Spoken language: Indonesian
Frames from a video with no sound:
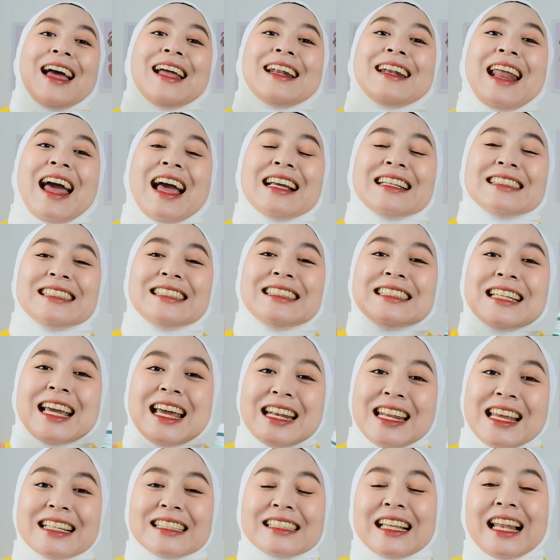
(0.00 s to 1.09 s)
Nah,
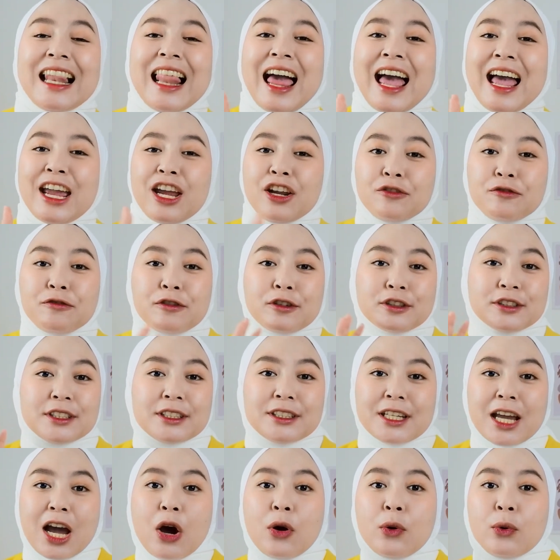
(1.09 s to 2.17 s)
jadi selain
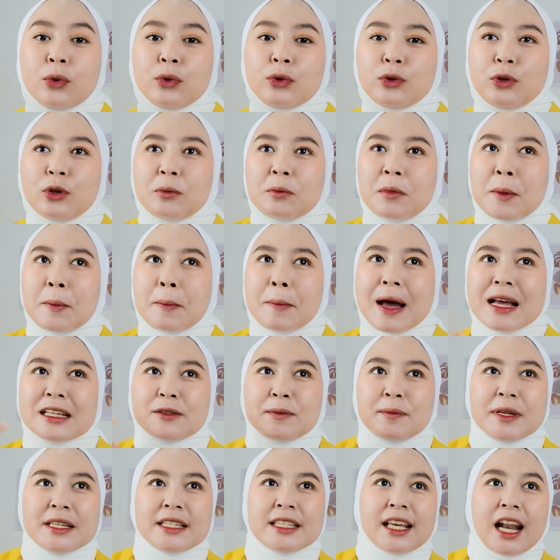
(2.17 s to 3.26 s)
fungsinya untuk
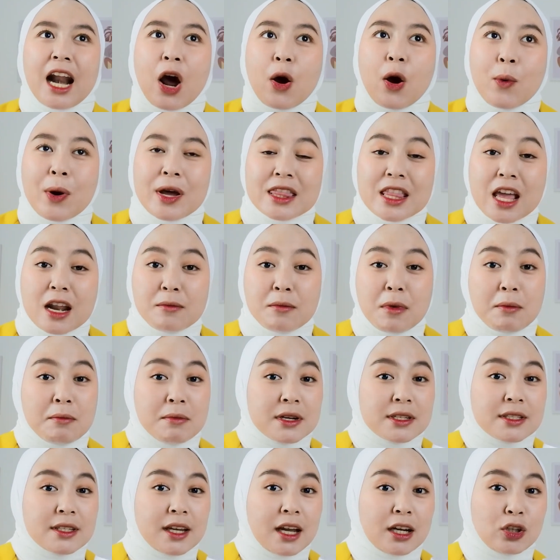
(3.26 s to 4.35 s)
membasmi jerawat dan
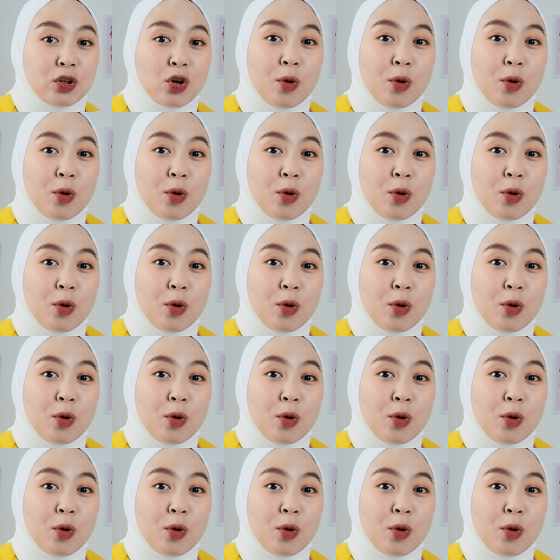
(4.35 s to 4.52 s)
membersihkan